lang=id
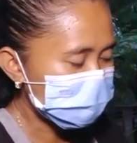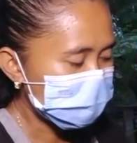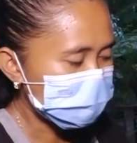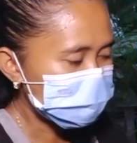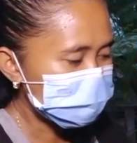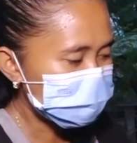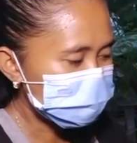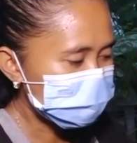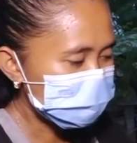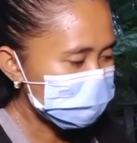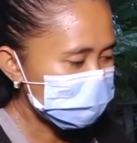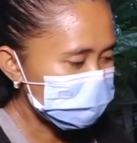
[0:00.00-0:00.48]

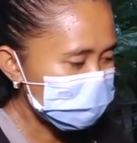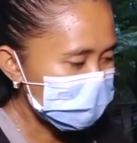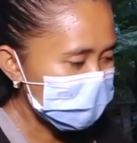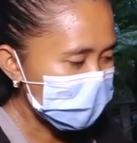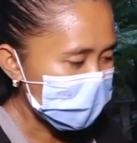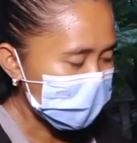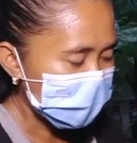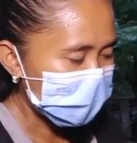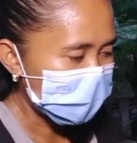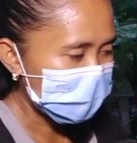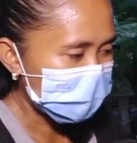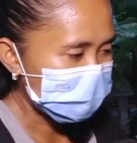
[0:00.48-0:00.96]
kampung
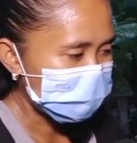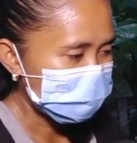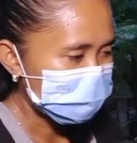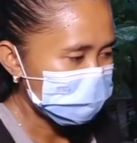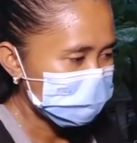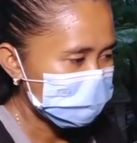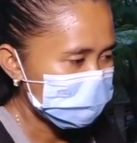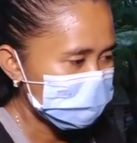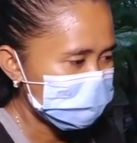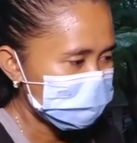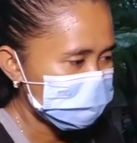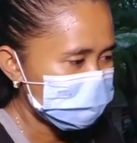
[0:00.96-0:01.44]
sebelah
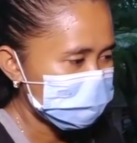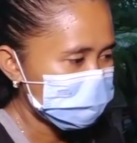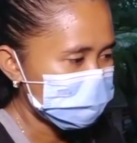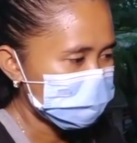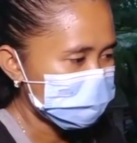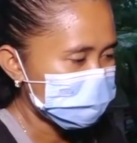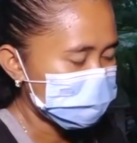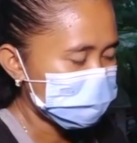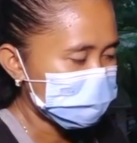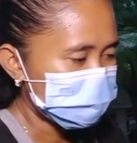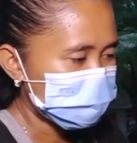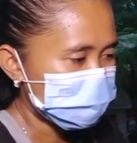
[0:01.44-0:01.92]

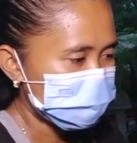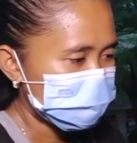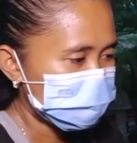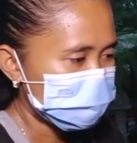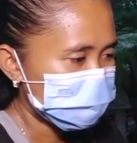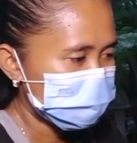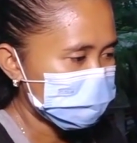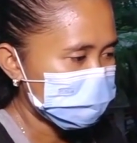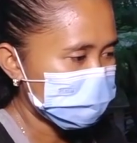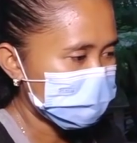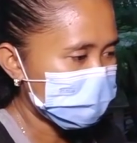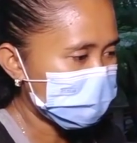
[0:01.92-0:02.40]
gitu
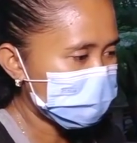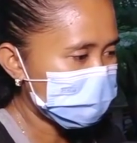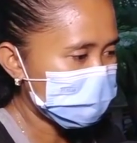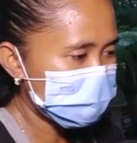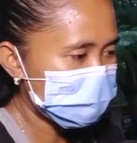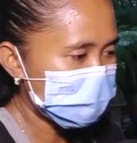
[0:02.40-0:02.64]
karena